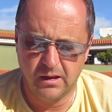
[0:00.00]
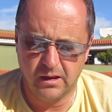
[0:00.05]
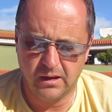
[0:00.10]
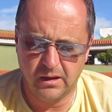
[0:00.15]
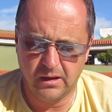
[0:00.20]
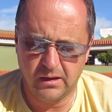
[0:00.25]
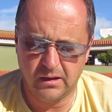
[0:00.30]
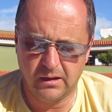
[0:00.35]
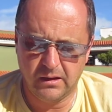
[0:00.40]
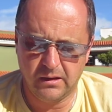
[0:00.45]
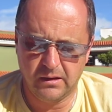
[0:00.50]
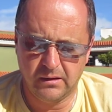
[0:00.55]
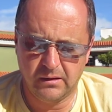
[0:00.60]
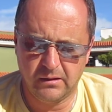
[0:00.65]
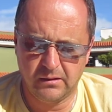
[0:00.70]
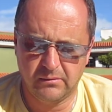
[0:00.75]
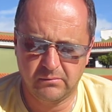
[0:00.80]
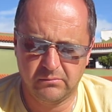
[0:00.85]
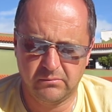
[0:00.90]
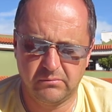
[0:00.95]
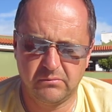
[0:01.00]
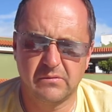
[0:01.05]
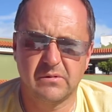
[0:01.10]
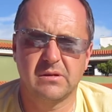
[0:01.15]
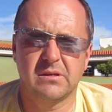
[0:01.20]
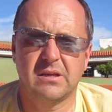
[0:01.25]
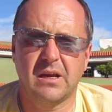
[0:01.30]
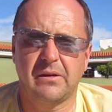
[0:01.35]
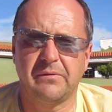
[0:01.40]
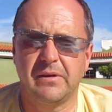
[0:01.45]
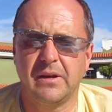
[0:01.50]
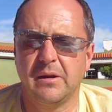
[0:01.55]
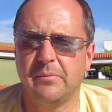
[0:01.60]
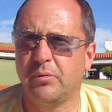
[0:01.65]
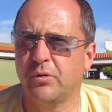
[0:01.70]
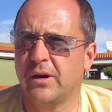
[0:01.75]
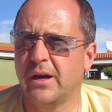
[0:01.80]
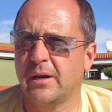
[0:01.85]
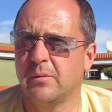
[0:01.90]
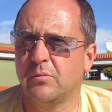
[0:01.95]
e, za wiele
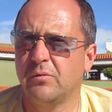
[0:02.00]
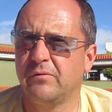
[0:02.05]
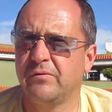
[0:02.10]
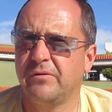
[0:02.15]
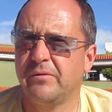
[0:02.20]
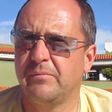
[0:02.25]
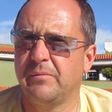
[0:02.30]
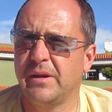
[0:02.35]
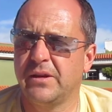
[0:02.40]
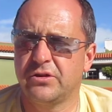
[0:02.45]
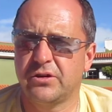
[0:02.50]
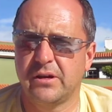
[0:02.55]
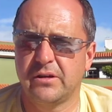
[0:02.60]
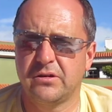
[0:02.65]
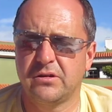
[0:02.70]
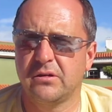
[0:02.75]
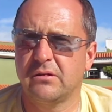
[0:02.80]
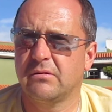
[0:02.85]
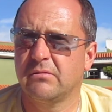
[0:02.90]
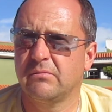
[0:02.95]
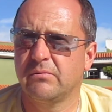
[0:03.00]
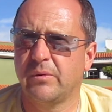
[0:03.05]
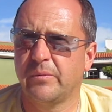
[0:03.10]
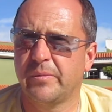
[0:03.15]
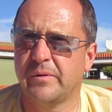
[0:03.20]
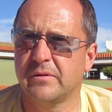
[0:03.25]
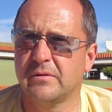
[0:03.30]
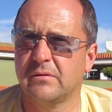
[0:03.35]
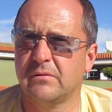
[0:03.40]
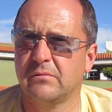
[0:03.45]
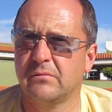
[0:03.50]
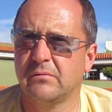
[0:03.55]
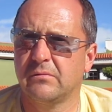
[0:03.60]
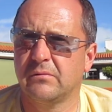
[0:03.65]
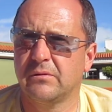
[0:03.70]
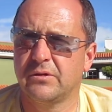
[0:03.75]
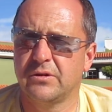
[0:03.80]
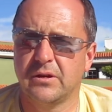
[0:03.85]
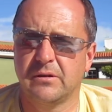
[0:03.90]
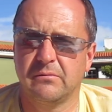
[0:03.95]
pokarmów mieszać po prostu
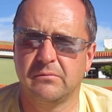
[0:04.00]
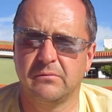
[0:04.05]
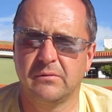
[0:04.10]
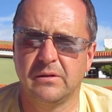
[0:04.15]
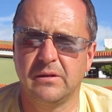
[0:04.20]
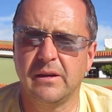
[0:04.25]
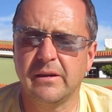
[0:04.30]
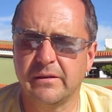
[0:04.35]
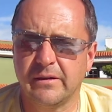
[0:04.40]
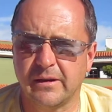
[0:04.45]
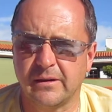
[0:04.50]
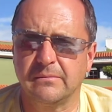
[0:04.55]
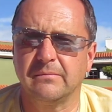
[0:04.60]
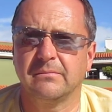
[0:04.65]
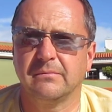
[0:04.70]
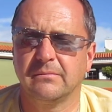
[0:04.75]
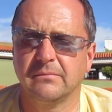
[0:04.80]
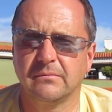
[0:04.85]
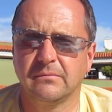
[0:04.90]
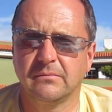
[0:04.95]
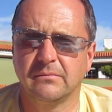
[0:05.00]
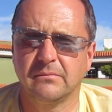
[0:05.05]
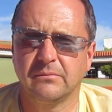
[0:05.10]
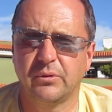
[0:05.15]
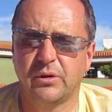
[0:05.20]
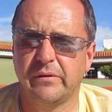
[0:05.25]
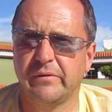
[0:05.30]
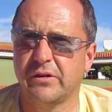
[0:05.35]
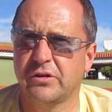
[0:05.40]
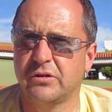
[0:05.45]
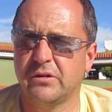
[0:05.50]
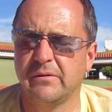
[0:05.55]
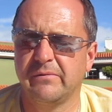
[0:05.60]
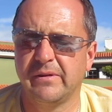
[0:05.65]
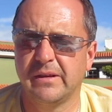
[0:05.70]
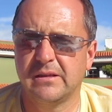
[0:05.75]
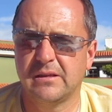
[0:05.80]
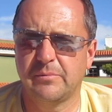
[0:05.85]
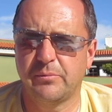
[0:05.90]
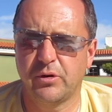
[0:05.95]
się nie da ponieważ tym
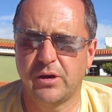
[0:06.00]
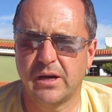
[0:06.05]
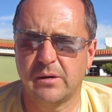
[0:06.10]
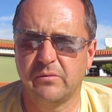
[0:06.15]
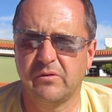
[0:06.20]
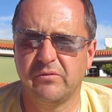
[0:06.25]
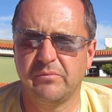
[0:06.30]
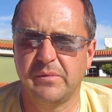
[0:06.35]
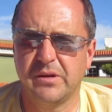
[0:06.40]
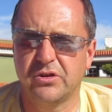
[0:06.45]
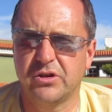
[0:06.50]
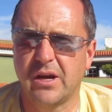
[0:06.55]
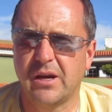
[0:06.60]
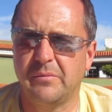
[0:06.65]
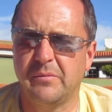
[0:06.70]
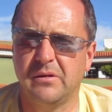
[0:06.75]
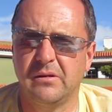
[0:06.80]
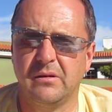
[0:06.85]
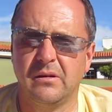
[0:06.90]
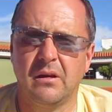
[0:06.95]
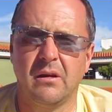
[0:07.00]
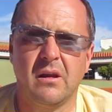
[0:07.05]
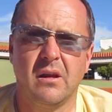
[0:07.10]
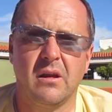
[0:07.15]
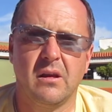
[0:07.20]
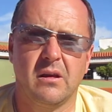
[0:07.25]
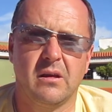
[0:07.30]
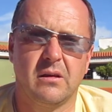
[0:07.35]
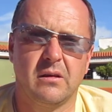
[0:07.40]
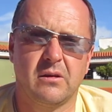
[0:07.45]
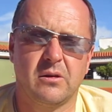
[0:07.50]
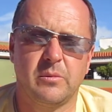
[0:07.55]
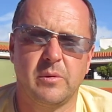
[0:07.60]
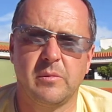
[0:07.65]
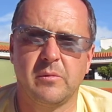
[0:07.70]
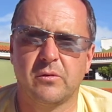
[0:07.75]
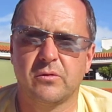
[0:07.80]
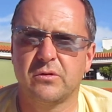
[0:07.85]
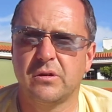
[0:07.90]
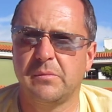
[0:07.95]
więcej pokarmów mieszamy, e,
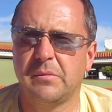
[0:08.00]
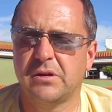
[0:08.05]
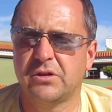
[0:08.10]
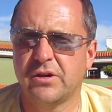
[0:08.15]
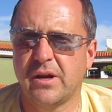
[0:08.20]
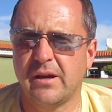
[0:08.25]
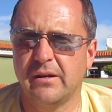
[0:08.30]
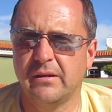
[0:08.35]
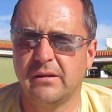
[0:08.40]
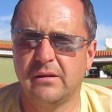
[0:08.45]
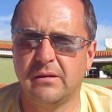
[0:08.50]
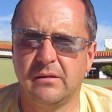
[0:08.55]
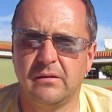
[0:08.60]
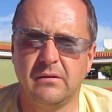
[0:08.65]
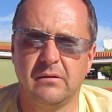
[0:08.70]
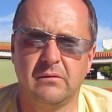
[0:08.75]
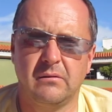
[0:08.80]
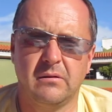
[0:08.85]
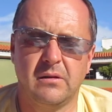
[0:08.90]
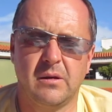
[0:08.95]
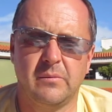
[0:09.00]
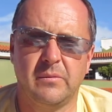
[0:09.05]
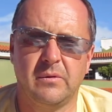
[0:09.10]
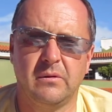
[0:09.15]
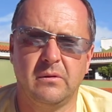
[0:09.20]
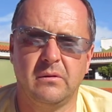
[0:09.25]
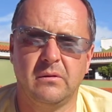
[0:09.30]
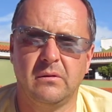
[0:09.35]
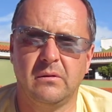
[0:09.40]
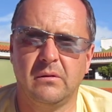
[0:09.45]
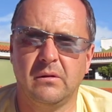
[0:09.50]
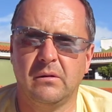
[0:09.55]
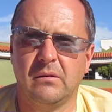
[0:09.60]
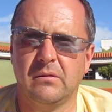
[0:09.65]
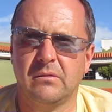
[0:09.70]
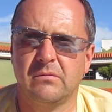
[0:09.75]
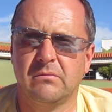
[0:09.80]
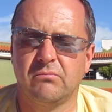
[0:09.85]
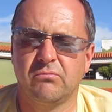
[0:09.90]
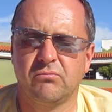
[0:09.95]
robimy różne mieszanki, jemy,
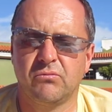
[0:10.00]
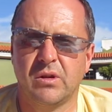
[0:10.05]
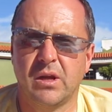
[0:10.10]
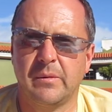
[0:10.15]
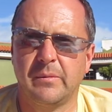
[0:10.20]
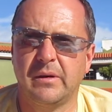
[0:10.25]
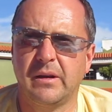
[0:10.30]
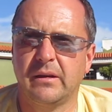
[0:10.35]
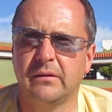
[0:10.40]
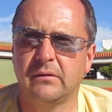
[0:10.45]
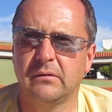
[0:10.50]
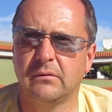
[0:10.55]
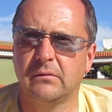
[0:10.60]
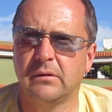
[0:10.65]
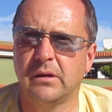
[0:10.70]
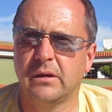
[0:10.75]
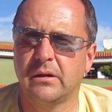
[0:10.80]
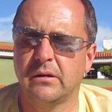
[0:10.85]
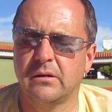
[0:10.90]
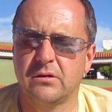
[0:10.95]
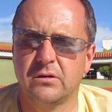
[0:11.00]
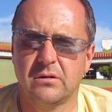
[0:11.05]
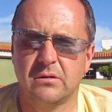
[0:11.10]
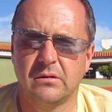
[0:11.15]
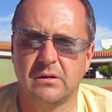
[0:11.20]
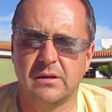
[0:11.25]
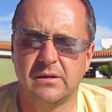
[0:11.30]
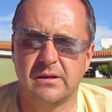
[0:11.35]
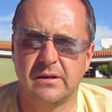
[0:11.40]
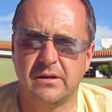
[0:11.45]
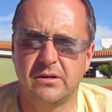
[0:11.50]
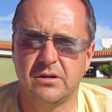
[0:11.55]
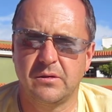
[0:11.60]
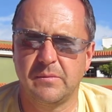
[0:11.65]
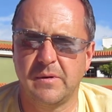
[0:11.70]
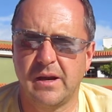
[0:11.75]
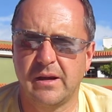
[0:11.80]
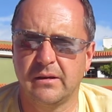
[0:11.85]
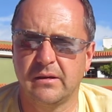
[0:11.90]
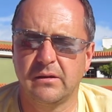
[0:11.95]
e, dajmy na to jakieś jedzenie,
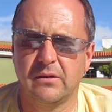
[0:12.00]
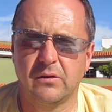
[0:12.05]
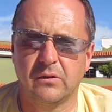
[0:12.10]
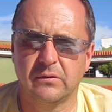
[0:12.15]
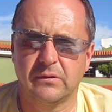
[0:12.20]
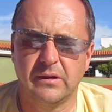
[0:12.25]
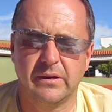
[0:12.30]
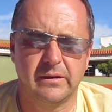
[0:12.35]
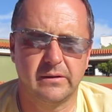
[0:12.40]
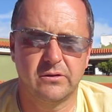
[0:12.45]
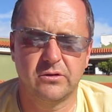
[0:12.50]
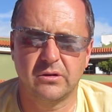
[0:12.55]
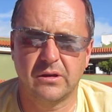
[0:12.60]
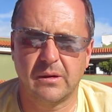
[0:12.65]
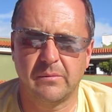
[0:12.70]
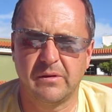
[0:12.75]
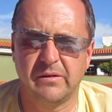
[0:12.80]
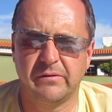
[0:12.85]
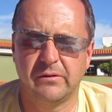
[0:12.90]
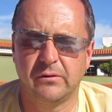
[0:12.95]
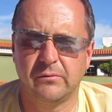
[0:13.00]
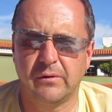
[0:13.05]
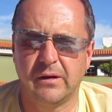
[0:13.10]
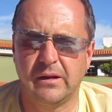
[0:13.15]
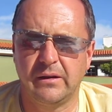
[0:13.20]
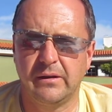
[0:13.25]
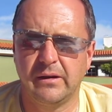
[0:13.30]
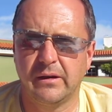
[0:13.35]
ziemniaki, kotlet, czy tam ewentualnie